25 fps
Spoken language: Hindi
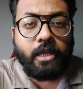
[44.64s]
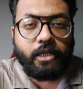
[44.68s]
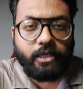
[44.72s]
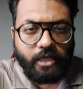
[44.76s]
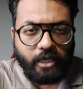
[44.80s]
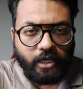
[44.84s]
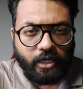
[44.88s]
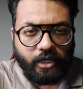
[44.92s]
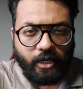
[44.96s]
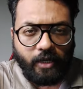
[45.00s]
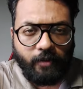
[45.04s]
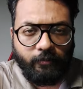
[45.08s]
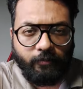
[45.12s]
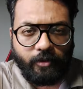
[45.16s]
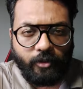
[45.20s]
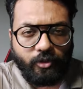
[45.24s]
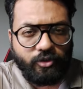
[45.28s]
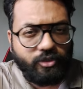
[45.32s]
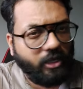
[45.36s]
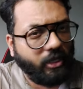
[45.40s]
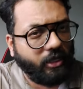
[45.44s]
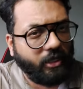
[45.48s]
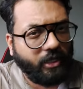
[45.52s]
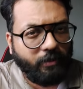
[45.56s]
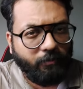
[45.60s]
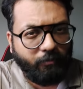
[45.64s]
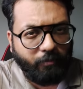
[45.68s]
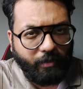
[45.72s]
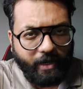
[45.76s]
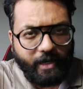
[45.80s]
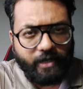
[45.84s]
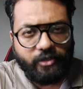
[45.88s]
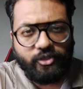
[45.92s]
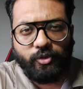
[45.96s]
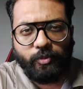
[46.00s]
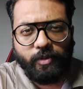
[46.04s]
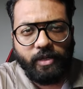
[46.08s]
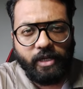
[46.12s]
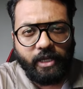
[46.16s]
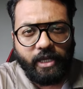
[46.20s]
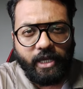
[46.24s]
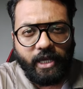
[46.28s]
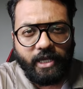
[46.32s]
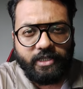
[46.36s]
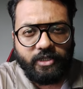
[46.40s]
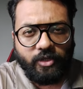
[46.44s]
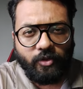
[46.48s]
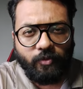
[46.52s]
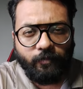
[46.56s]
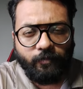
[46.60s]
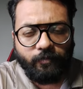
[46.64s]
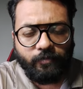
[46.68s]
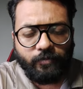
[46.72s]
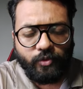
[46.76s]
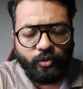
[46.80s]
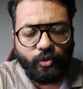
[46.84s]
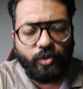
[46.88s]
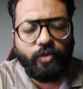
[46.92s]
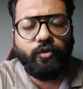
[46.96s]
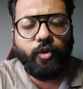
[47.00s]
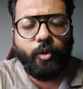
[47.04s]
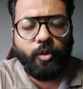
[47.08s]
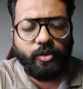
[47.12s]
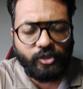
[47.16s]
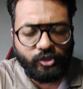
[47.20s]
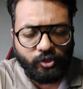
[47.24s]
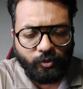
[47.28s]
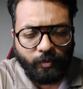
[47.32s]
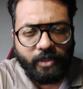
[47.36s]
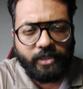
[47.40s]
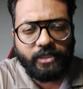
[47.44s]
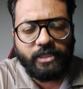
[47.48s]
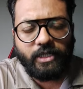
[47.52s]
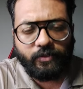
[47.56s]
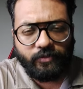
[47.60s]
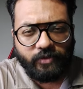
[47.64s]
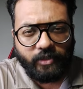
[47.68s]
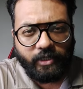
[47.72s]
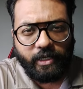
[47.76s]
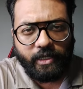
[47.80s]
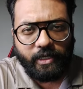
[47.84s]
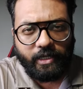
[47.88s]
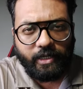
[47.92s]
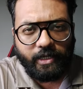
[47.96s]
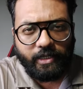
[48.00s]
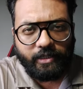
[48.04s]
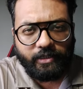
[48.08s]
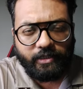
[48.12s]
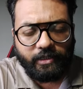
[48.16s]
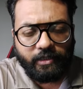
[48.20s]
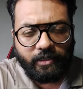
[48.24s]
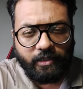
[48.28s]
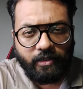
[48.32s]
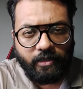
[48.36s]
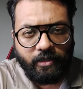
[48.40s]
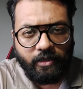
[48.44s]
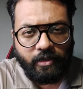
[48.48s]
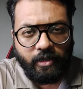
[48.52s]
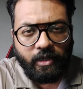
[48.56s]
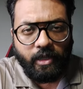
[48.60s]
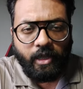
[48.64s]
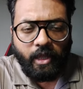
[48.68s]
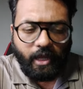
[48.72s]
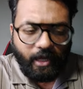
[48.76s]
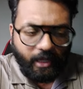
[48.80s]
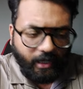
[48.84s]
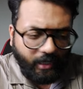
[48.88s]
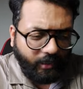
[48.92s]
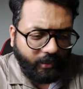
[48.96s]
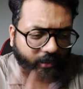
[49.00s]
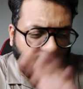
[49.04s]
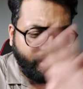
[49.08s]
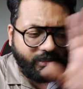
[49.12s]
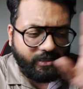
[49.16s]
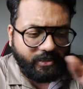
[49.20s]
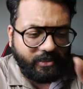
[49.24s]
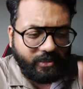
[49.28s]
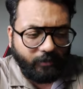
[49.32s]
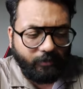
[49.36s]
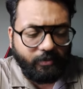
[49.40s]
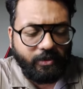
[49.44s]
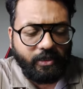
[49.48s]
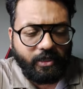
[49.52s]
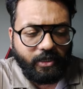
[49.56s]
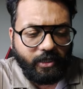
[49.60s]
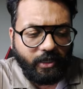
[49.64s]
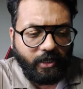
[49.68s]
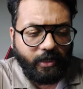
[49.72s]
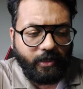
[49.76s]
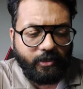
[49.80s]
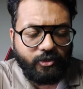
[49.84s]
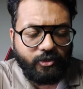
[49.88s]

कि एक काम करो जाकर अंपायर्स को भी लेके आ जाओ क्योंकि वो भी तो तुम्हारी तरफ से खेल रहे थे हालांकि इस सभी का